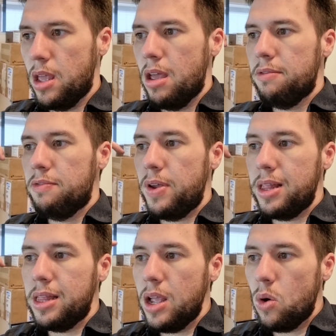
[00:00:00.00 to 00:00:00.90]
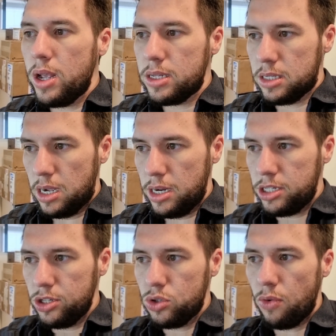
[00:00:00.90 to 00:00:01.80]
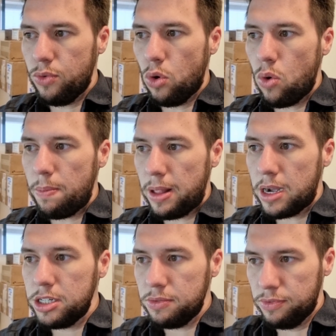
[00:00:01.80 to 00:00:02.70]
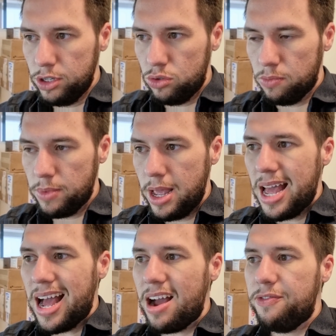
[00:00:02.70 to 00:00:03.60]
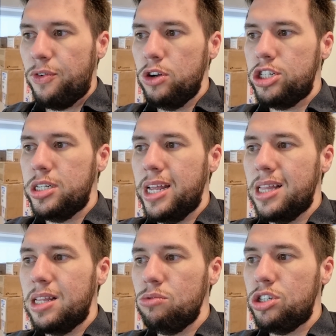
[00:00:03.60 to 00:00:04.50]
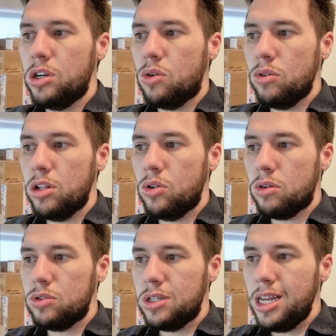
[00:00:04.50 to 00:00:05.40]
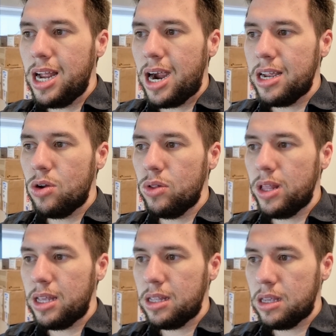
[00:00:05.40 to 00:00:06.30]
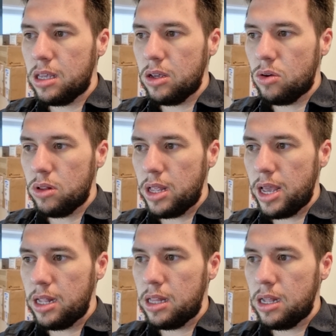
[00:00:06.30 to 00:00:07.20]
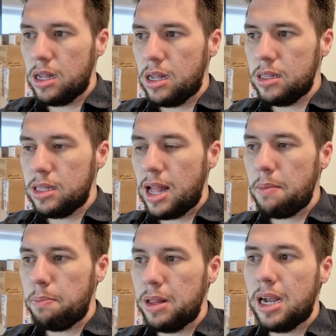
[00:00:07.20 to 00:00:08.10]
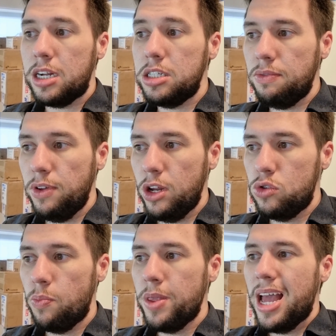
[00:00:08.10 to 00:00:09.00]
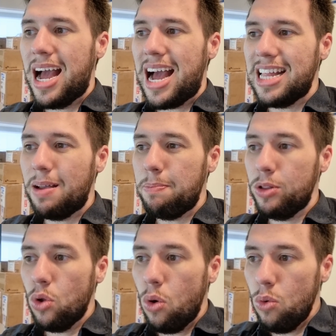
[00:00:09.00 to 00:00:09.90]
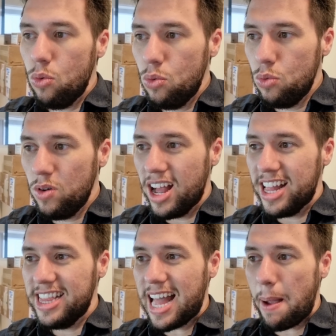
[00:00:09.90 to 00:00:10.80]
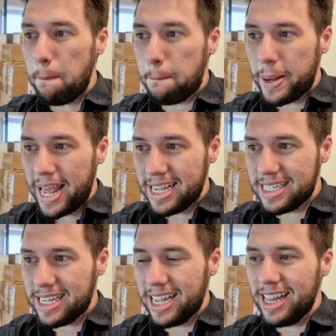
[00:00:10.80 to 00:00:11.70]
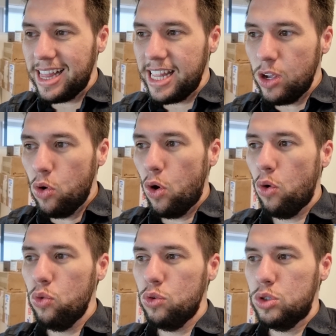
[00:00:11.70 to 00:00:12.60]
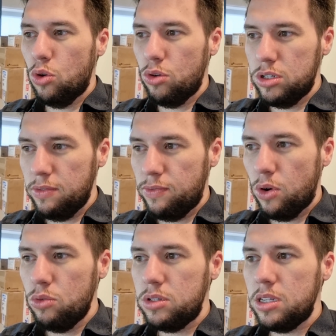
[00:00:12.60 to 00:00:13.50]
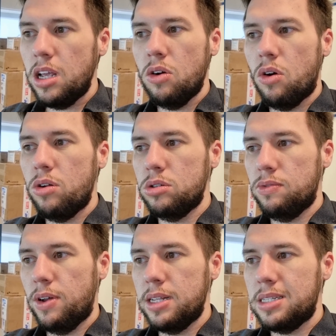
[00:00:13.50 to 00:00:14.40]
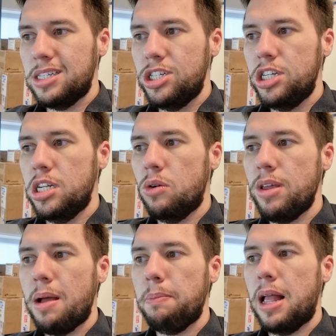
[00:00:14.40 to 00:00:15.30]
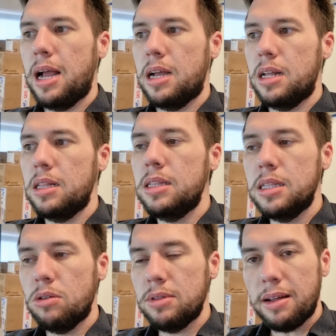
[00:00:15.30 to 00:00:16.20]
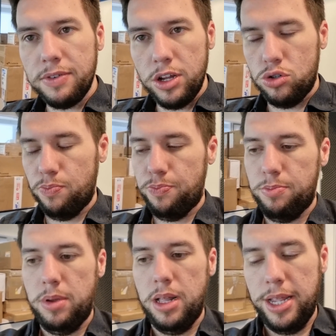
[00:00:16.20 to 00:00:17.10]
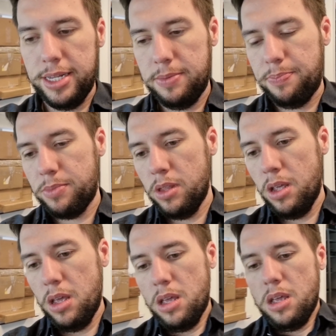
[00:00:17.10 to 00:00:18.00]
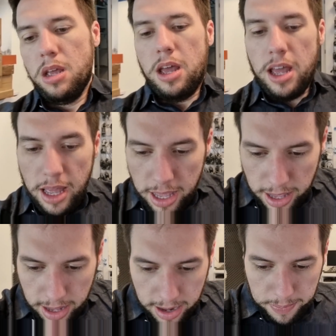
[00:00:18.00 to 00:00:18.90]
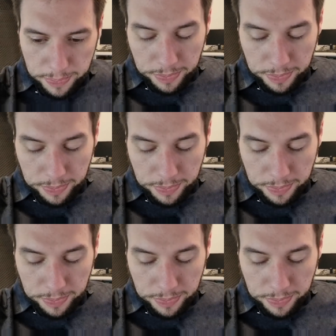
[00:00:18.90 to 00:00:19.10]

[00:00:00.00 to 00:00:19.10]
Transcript: vendeu o restante e só ficou com a placa de vídeo. A fonte dele não tinha conector auxiliar que conecta, que conecta na placa de vídeo. Adaptou um na pressa, ligou nos 12 volts e agora os fãs giram e a placa não dá vídeo. Beleza. É.